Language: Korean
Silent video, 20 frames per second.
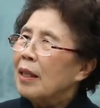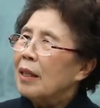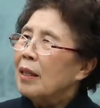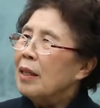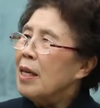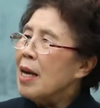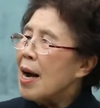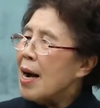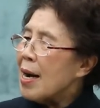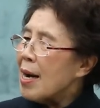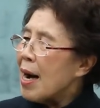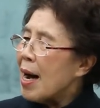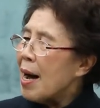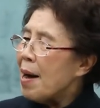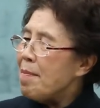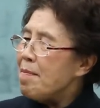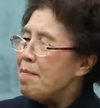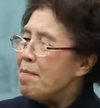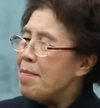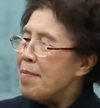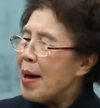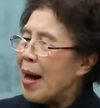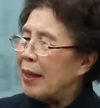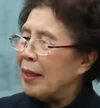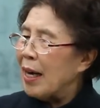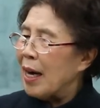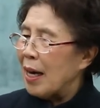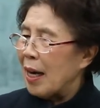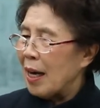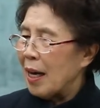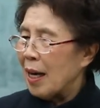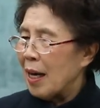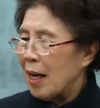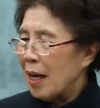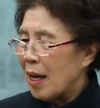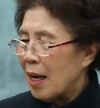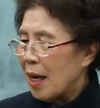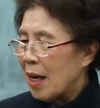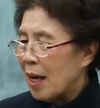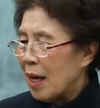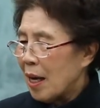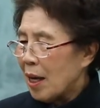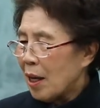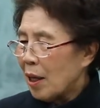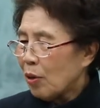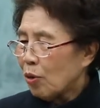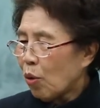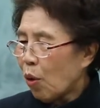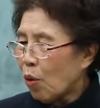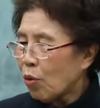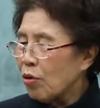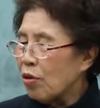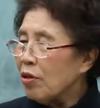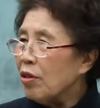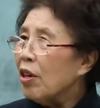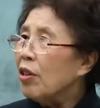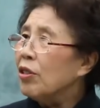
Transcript: 그냥 한 방에 돌을